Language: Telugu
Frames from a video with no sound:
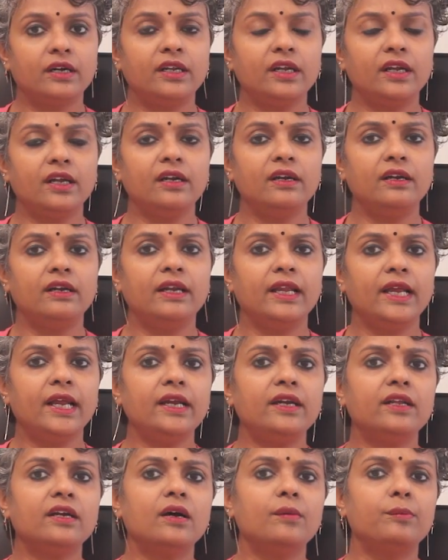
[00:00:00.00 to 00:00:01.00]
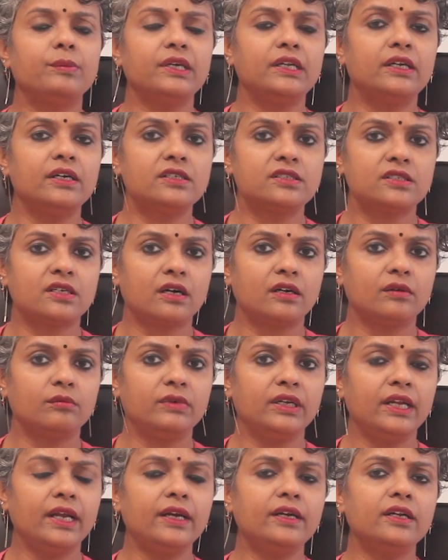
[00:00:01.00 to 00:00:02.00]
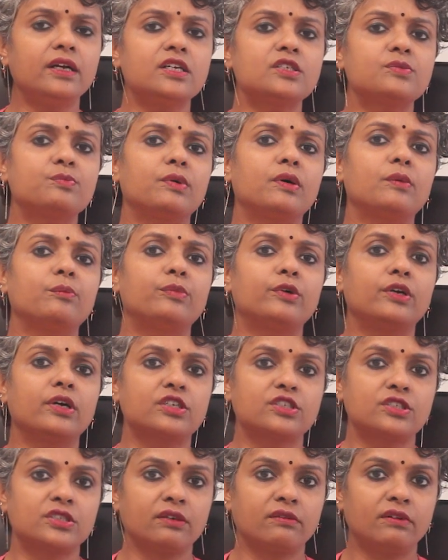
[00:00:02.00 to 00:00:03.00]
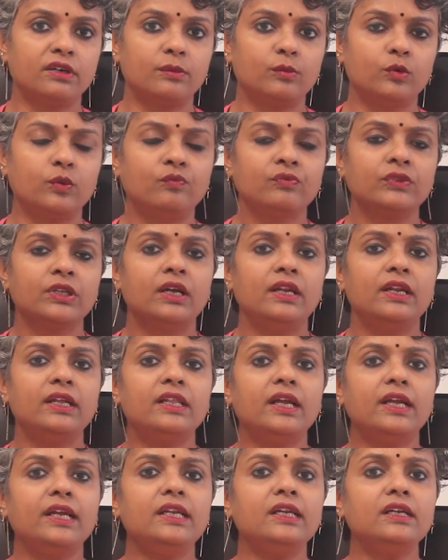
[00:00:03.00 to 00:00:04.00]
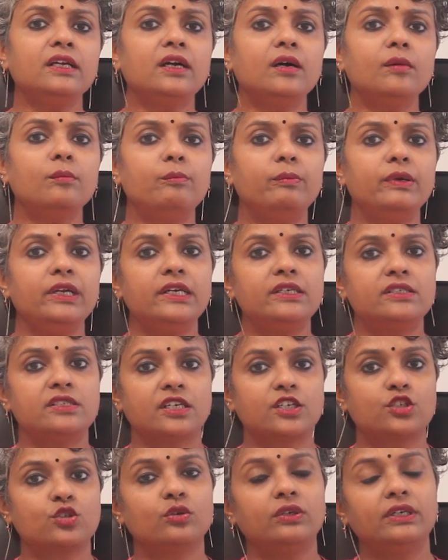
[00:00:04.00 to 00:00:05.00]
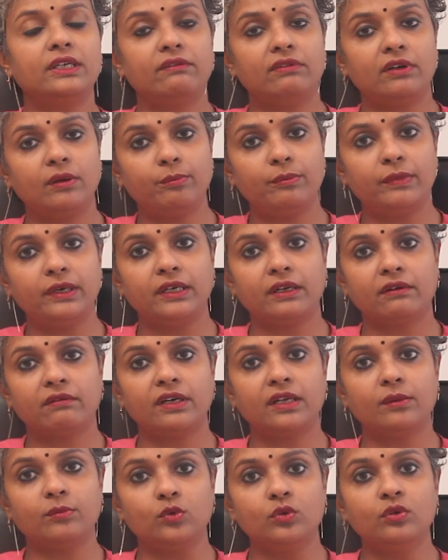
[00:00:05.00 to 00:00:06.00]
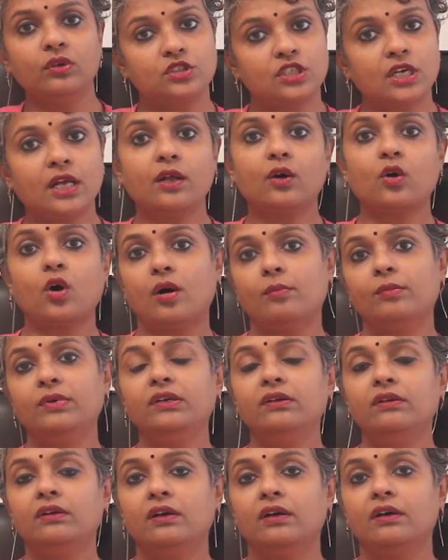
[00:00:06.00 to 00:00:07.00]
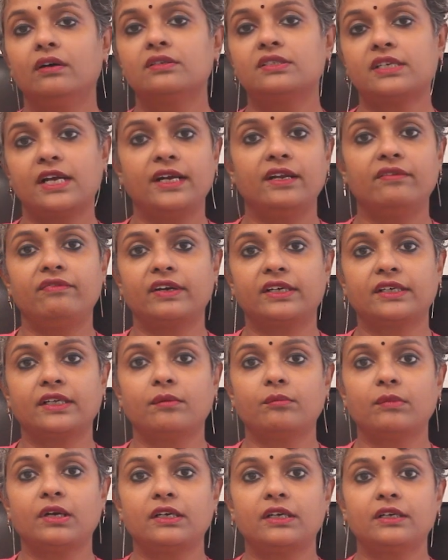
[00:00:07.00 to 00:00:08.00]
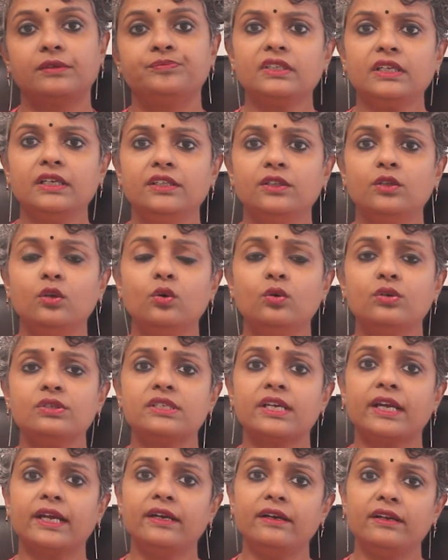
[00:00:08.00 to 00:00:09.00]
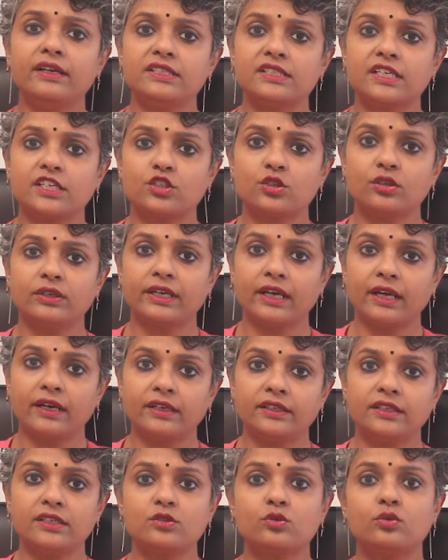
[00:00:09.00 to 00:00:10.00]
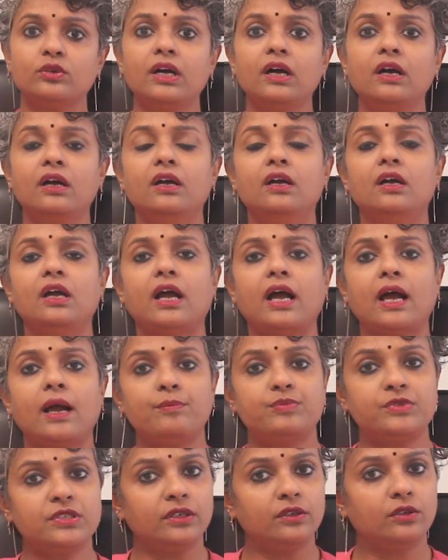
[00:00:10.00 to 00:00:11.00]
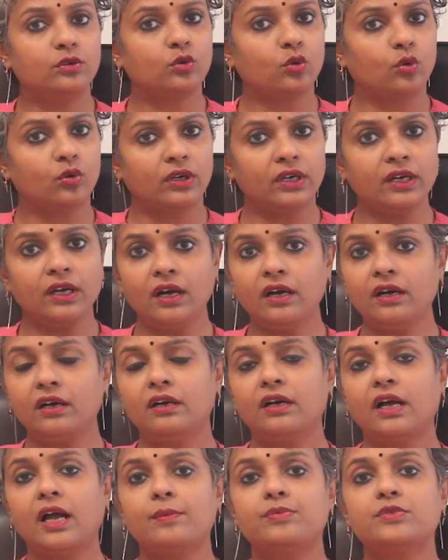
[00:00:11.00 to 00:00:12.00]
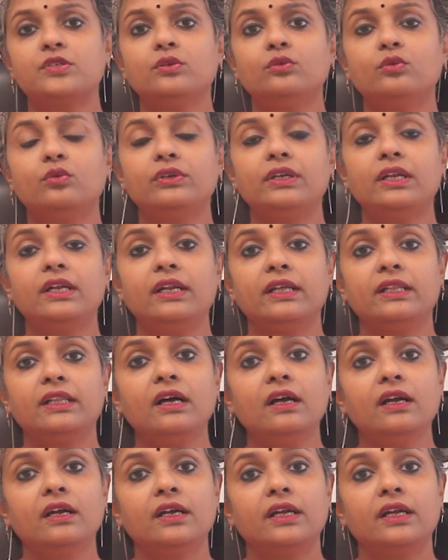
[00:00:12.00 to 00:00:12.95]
అంటే లేట్గా పీరియడ్స్ రావడం లేట్గా స్పర్మ్ ప్రొడక్షన్ అవ్వడము లేదా ఇన్కంప్లీట్ సెక్షువల్ డెవలప్మెంట్ అవ్వడము చాలా కామన్ సైడ్ ఎఫెక్ట్ అనమాట ఇందులో సెకండరీ సెక్షువల్ క్యారెక్టర్స్ కూడా యాబ్సెంట్ టోటల్గా యాబ్సెంట్ ఉంటే లేదా